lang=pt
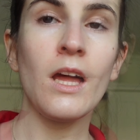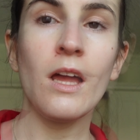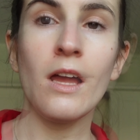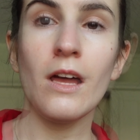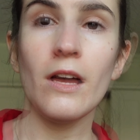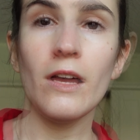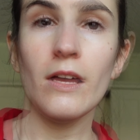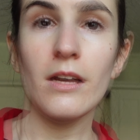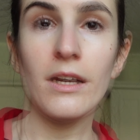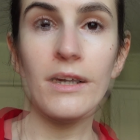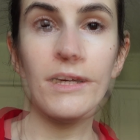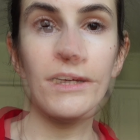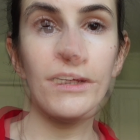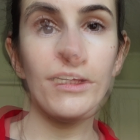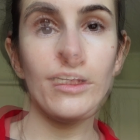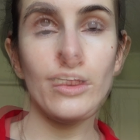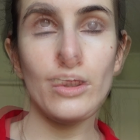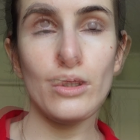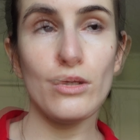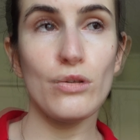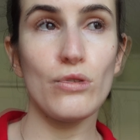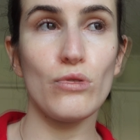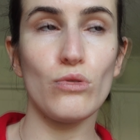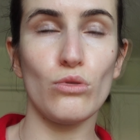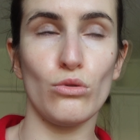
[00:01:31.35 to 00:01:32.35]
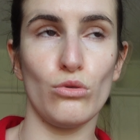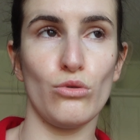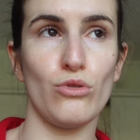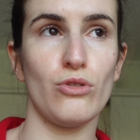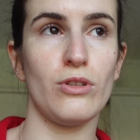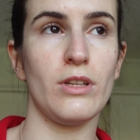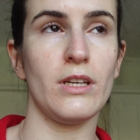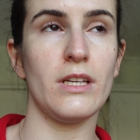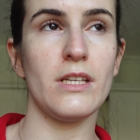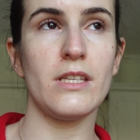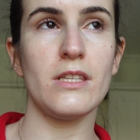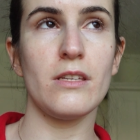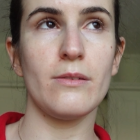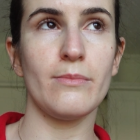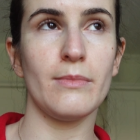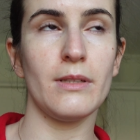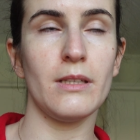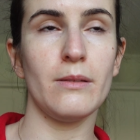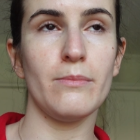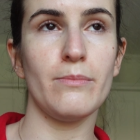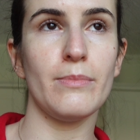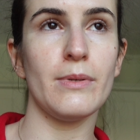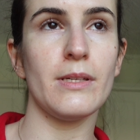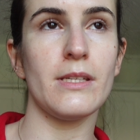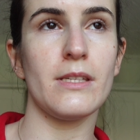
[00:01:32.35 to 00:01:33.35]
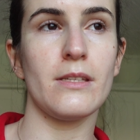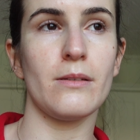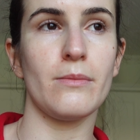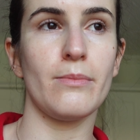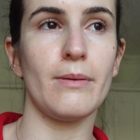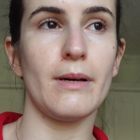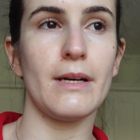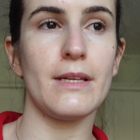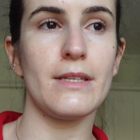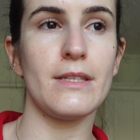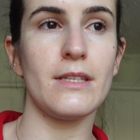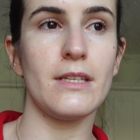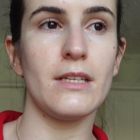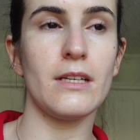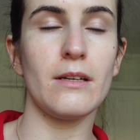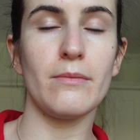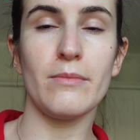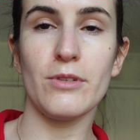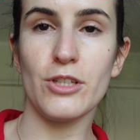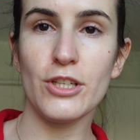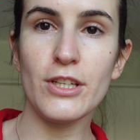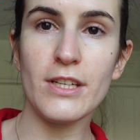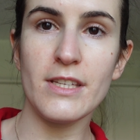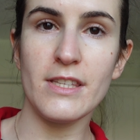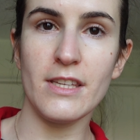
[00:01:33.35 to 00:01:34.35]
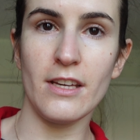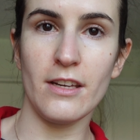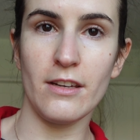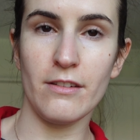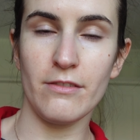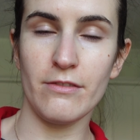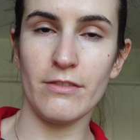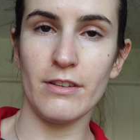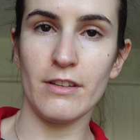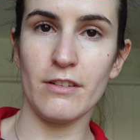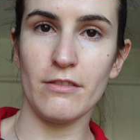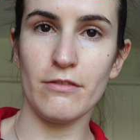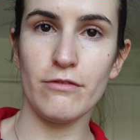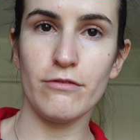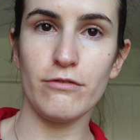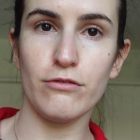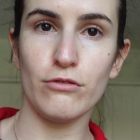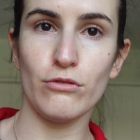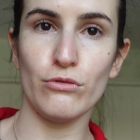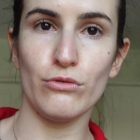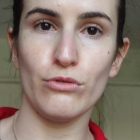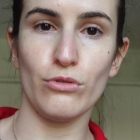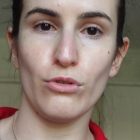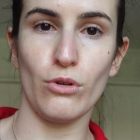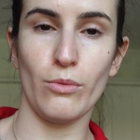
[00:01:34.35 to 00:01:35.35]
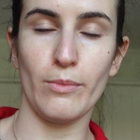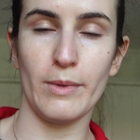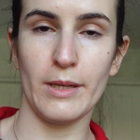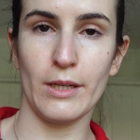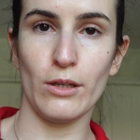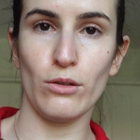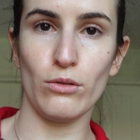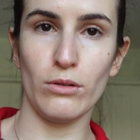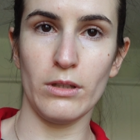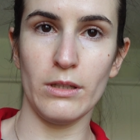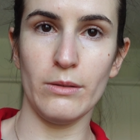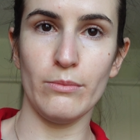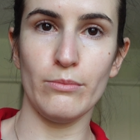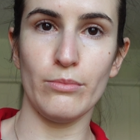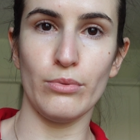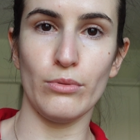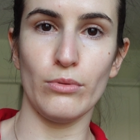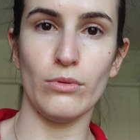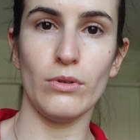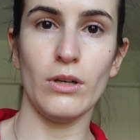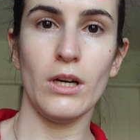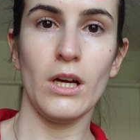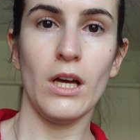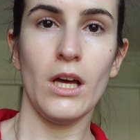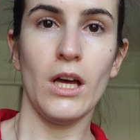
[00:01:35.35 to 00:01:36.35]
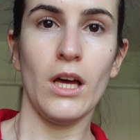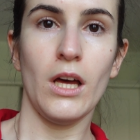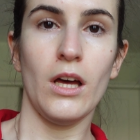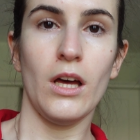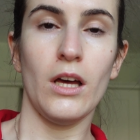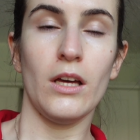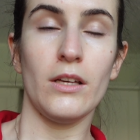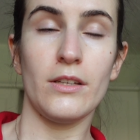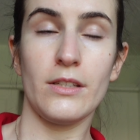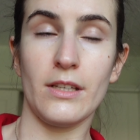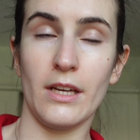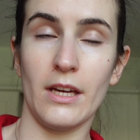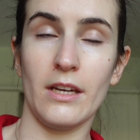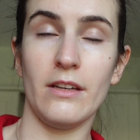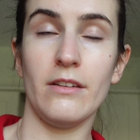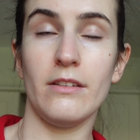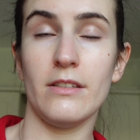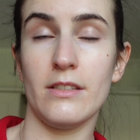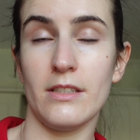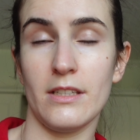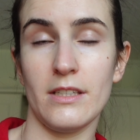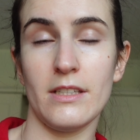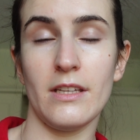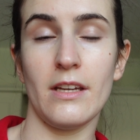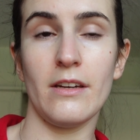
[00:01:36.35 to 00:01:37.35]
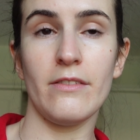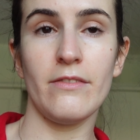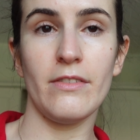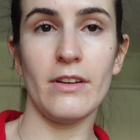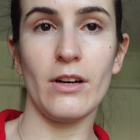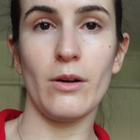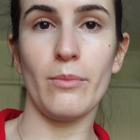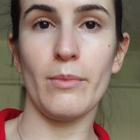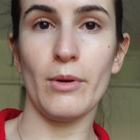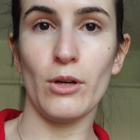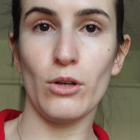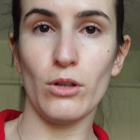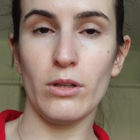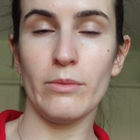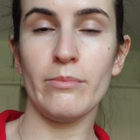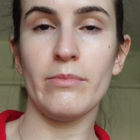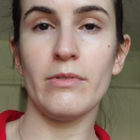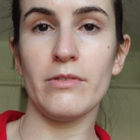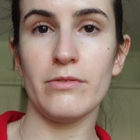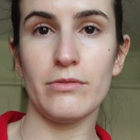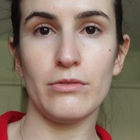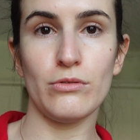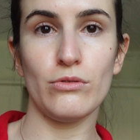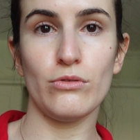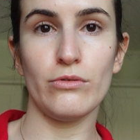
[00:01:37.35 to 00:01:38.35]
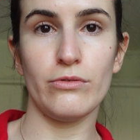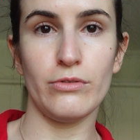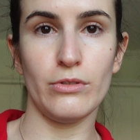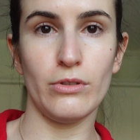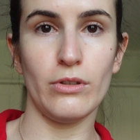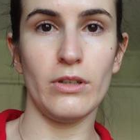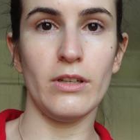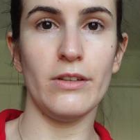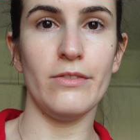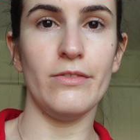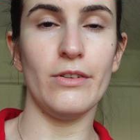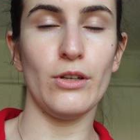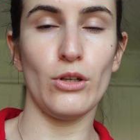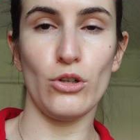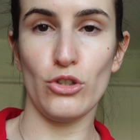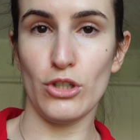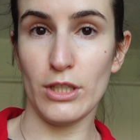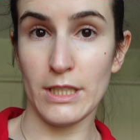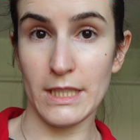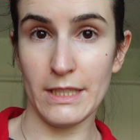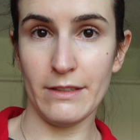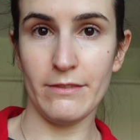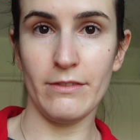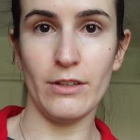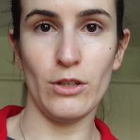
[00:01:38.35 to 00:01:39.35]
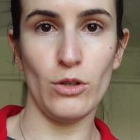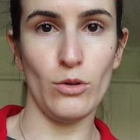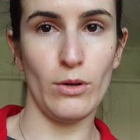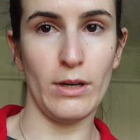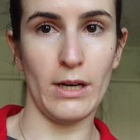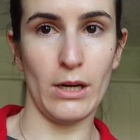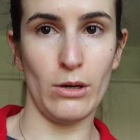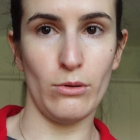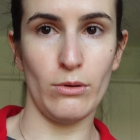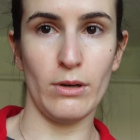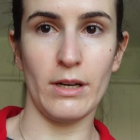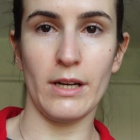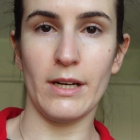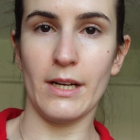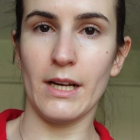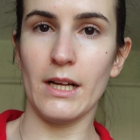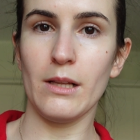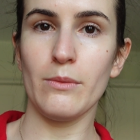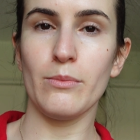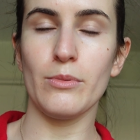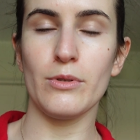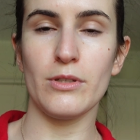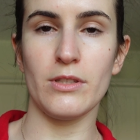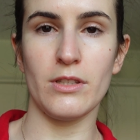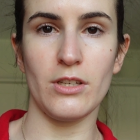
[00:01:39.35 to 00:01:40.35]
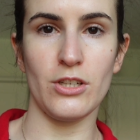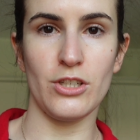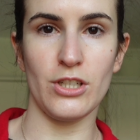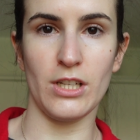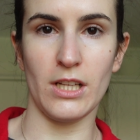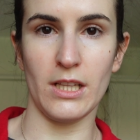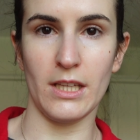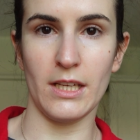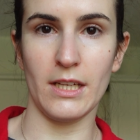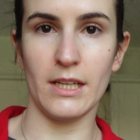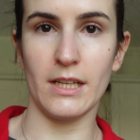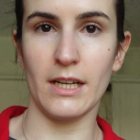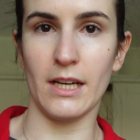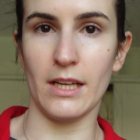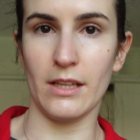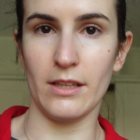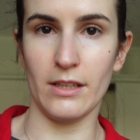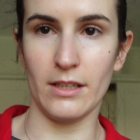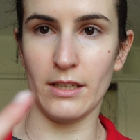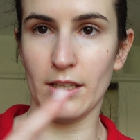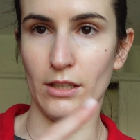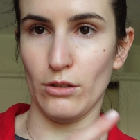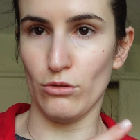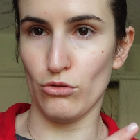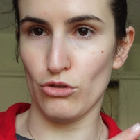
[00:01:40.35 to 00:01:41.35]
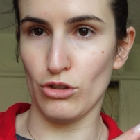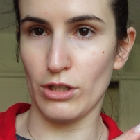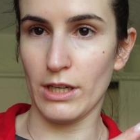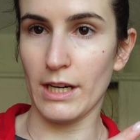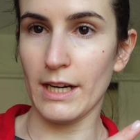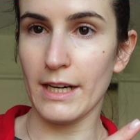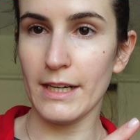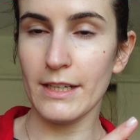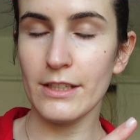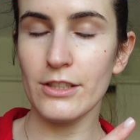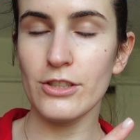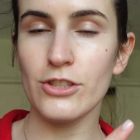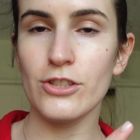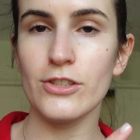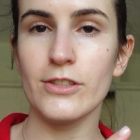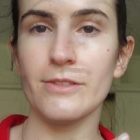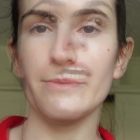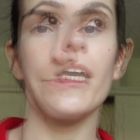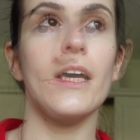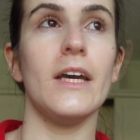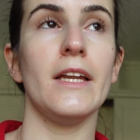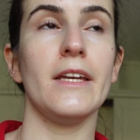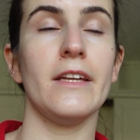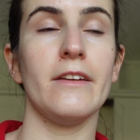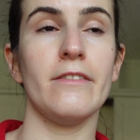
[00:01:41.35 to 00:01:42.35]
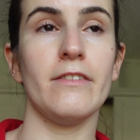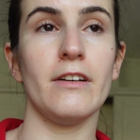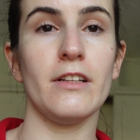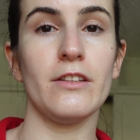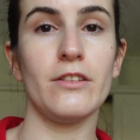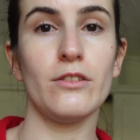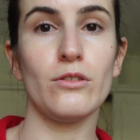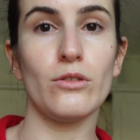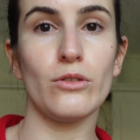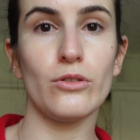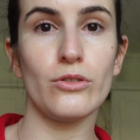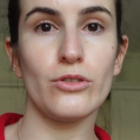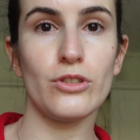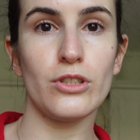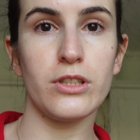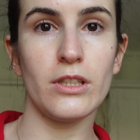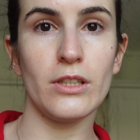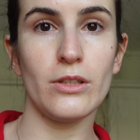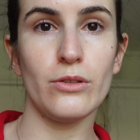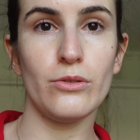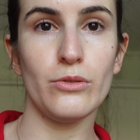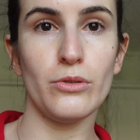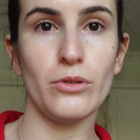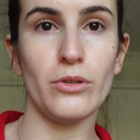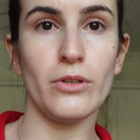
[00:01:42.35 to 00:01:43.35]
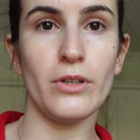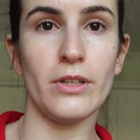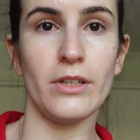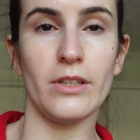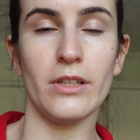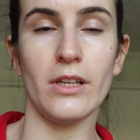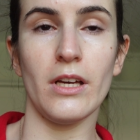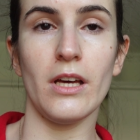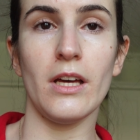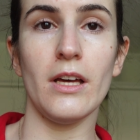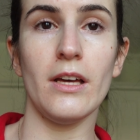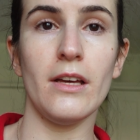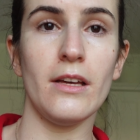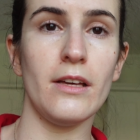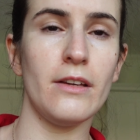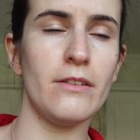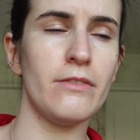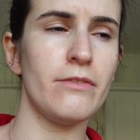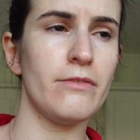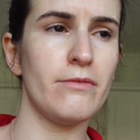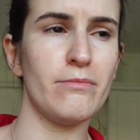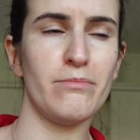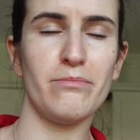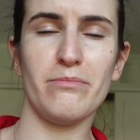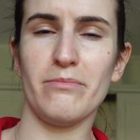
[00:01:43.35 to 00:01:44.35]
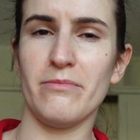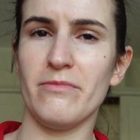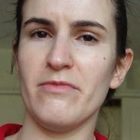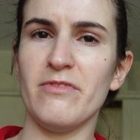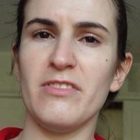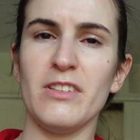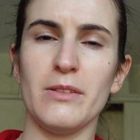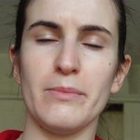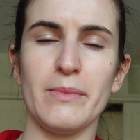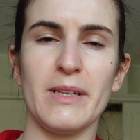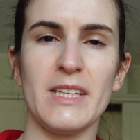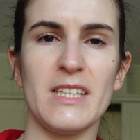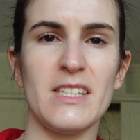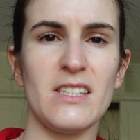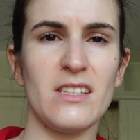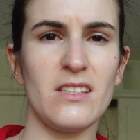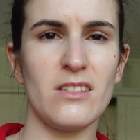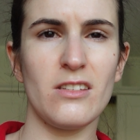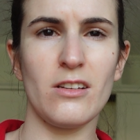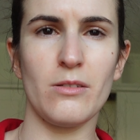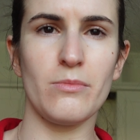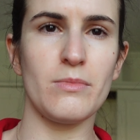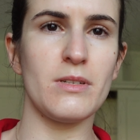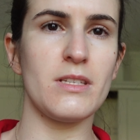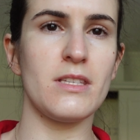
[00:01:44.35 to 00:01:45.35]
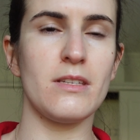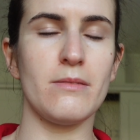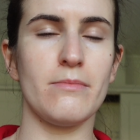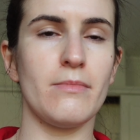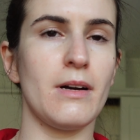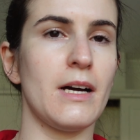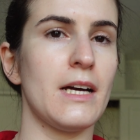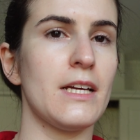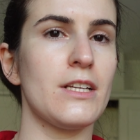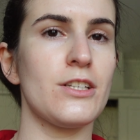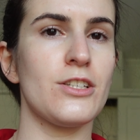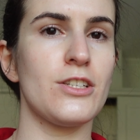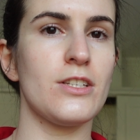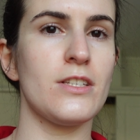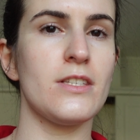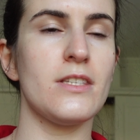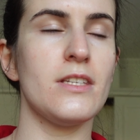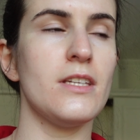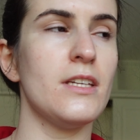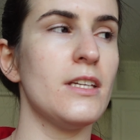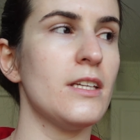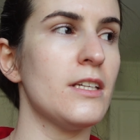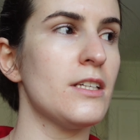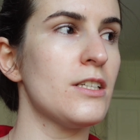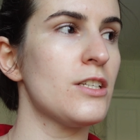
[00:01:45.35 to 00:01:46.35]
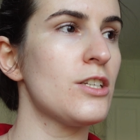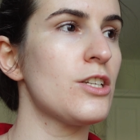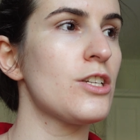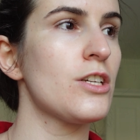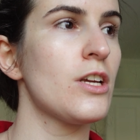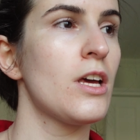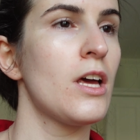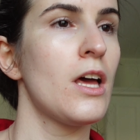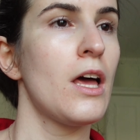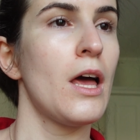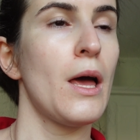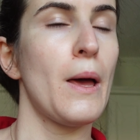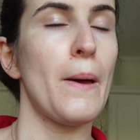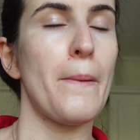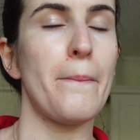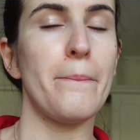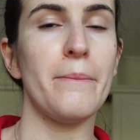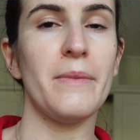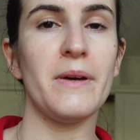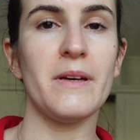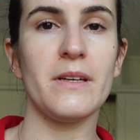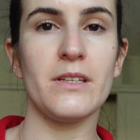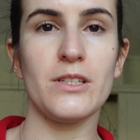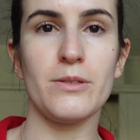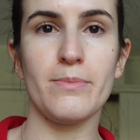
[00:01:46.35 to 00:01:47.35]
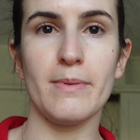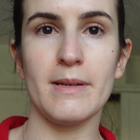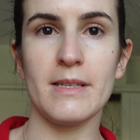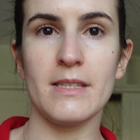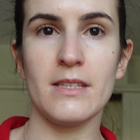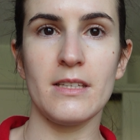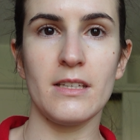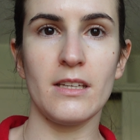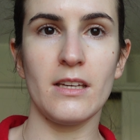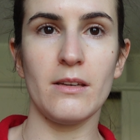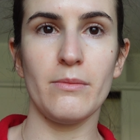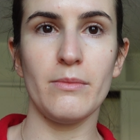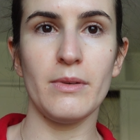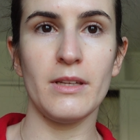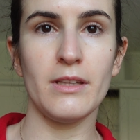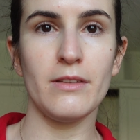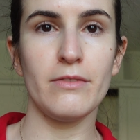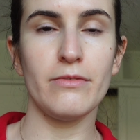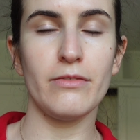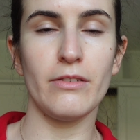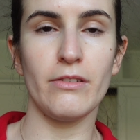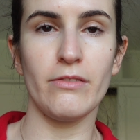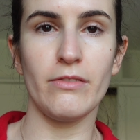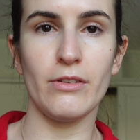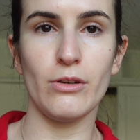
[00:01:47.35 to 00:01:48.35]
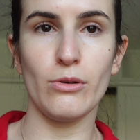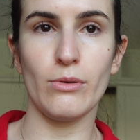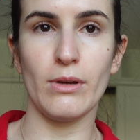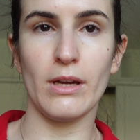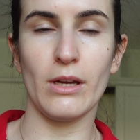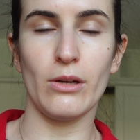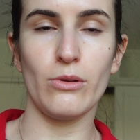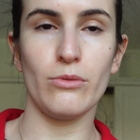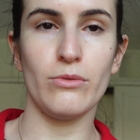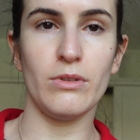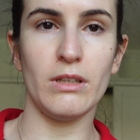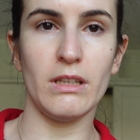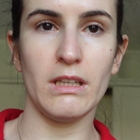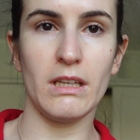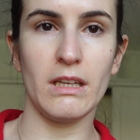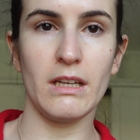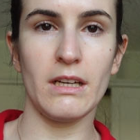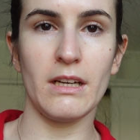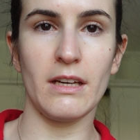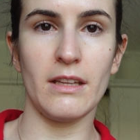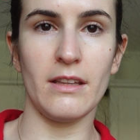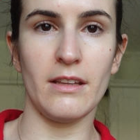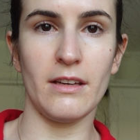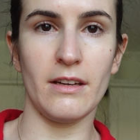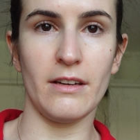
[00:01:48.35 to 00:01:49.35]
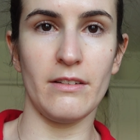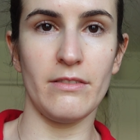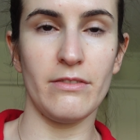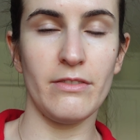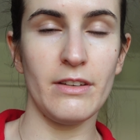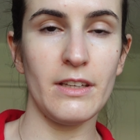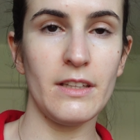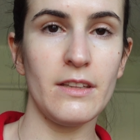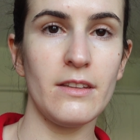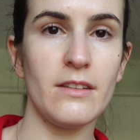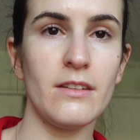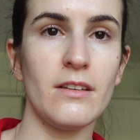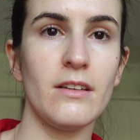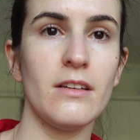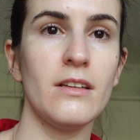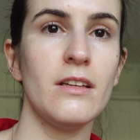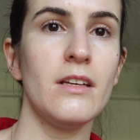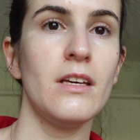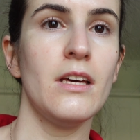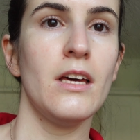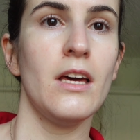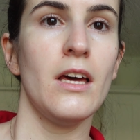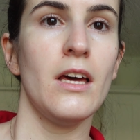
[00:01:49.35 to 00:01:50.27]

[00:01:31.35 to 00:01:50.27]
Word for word: Fico, não dava muito sujo, dei assim uma limpeza básica, mas se quiserem ver a fundo como é que eu limpo, se, querem, se quiserem ver como é que eu limpo a fundo o frigorífico, eu já tenho vídeo cá no canal, posso deixar linkado aqui nos cards. A nível de congelador, uh, filmei assim só umas imagenzinhas, mas basicamente foi ver o que é que eu tinha em cada gaveta.